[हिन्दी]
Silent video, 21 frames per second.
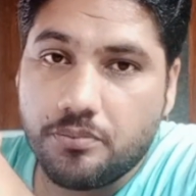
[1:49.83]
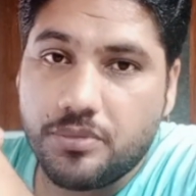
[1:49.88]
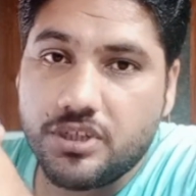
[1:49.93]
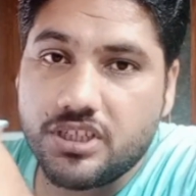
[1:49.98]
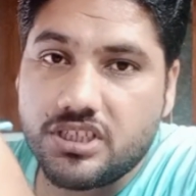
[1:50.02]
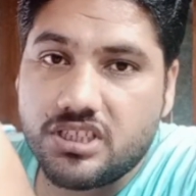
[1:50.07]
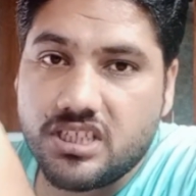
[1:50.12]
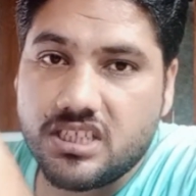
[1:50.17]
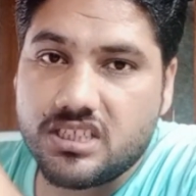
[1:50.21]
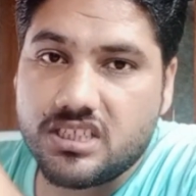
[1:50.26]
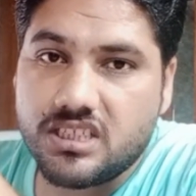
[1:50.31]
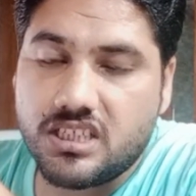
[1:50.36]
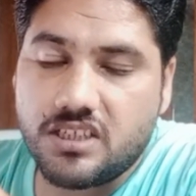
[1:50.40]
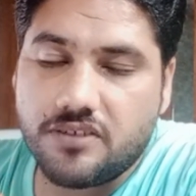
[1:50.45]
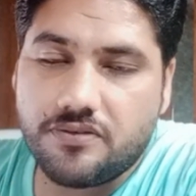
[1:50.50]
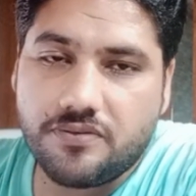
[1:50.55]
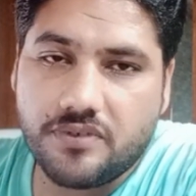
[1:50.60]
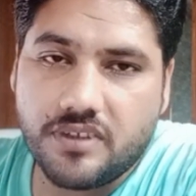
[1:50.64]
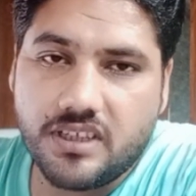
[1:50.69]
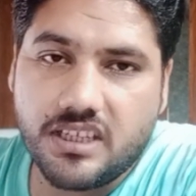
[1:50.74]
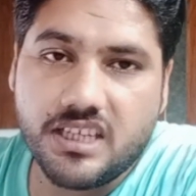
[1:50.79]
पीछे
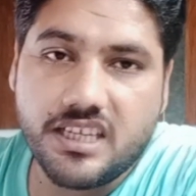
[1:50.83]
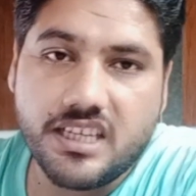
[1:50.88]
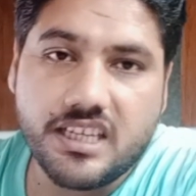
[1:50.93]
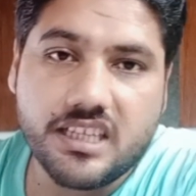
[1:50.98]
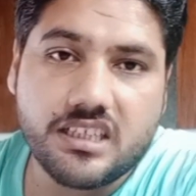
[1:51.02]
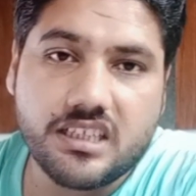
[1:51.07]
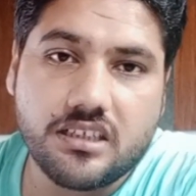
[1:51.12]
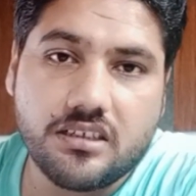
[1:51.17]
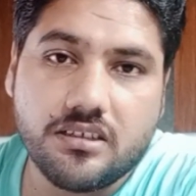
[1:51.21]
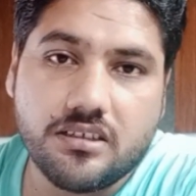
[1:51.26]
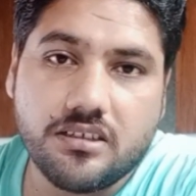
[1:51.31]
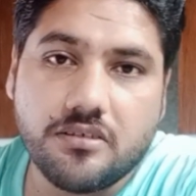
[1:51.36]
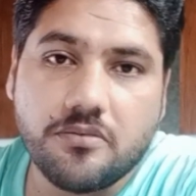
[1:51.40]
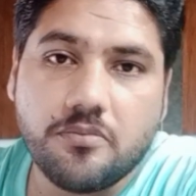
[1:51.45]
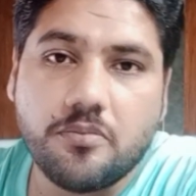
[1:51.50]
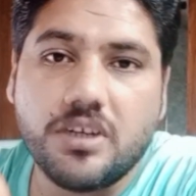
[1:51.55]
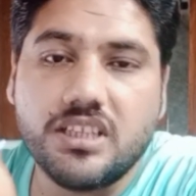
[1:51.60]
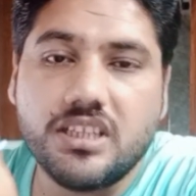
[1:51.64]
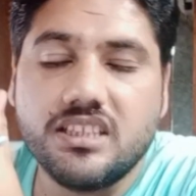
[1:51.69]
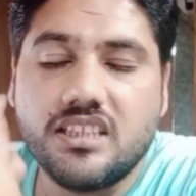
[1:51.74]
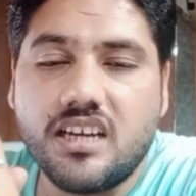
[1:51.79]
सिर्फ एक
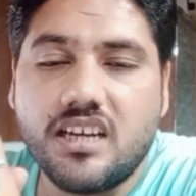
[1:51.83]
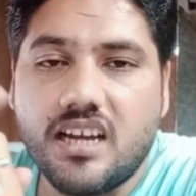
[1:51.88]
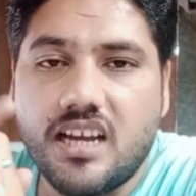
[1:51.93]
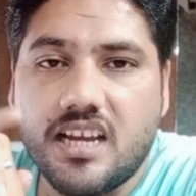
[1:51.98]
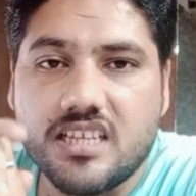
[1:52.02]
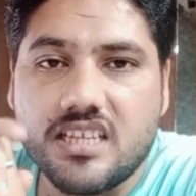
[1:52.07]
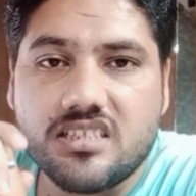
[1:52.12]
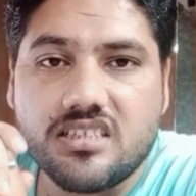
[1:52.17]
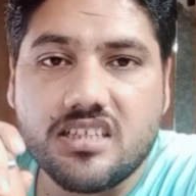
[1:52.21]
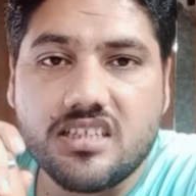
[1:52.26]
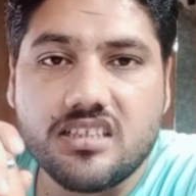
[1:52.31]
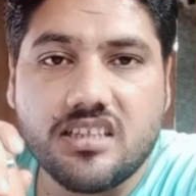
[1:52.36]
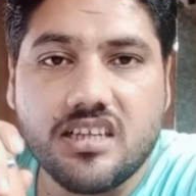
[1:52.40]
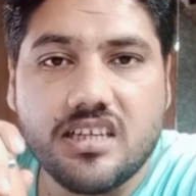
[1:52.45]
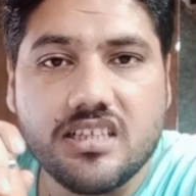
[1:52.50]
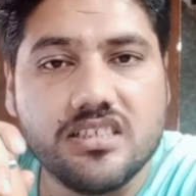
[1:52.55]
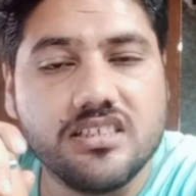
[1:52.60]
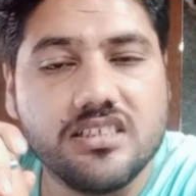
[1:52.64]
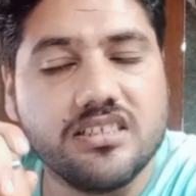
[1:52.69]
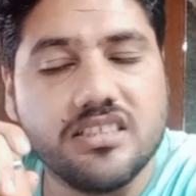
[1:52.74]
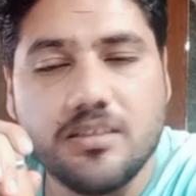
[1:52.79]
बंदा ऐसा था
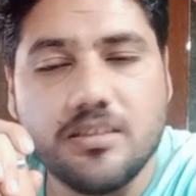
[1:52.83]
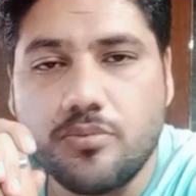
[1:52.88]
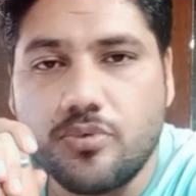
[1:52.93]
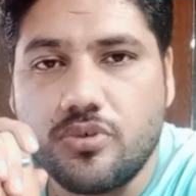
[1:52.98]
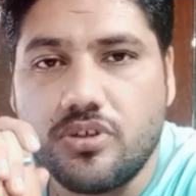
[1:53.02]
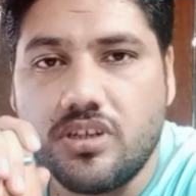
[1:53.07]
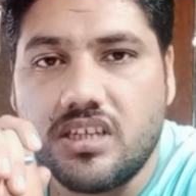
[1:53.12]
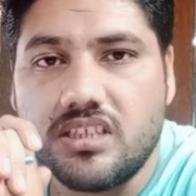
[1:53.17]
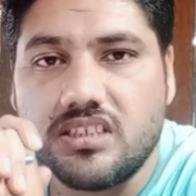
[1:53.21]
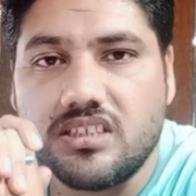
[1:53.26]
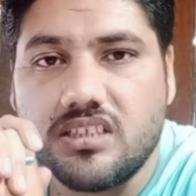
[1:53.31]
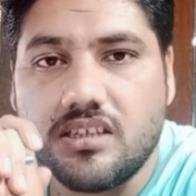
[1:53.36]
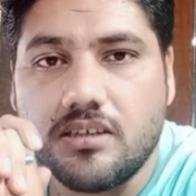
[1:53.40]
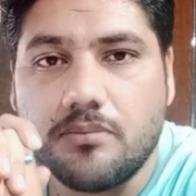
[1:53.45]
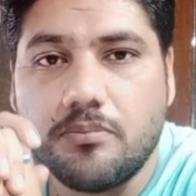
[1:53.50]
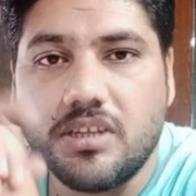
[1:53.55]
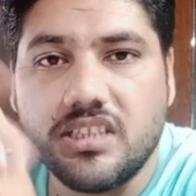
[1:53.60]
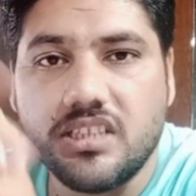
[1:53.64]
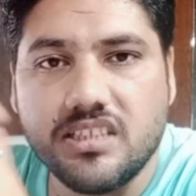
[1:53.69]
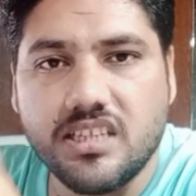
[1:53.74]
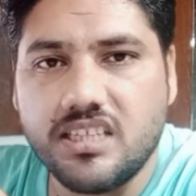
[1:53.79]
जिसने बोला था
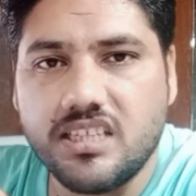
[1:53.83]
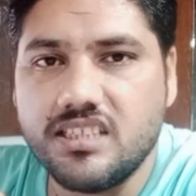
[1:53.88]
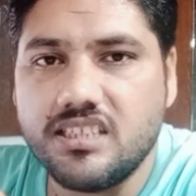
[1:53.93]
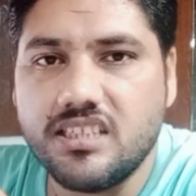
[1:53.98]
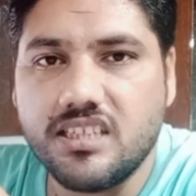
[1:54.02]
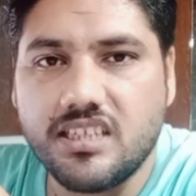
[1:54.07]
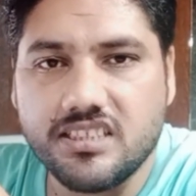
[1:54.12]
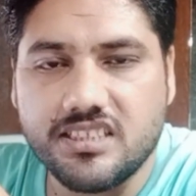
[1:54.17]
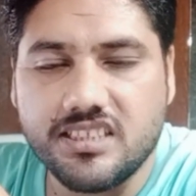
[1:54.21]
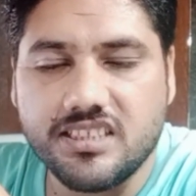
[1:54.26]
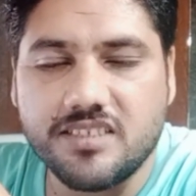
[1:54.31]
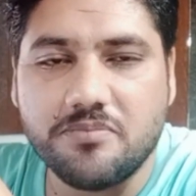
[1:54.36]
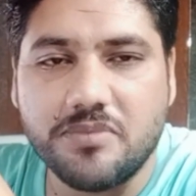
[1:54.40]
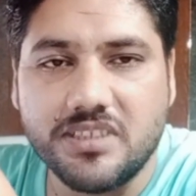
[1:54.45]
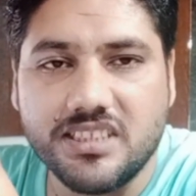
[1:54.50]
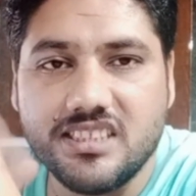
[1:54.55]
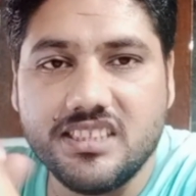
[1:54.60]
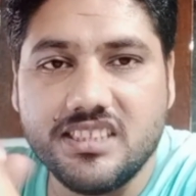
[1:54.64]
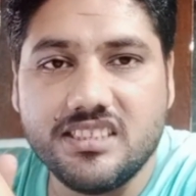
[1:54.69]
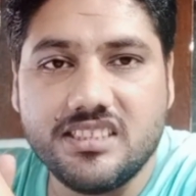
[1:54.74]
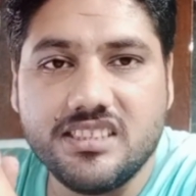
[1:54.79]
बंदा नहीं आई थिंक
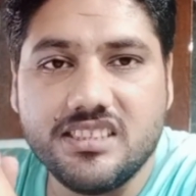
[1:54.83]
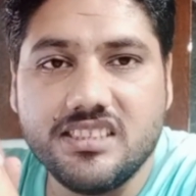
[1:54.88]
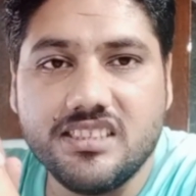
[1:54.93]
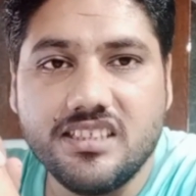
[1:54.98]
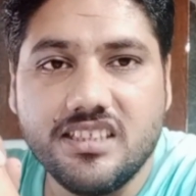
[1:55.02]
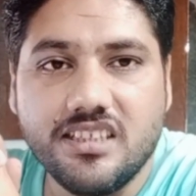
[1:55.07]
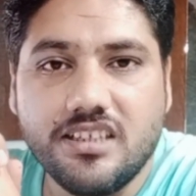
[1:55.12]
बंदी थी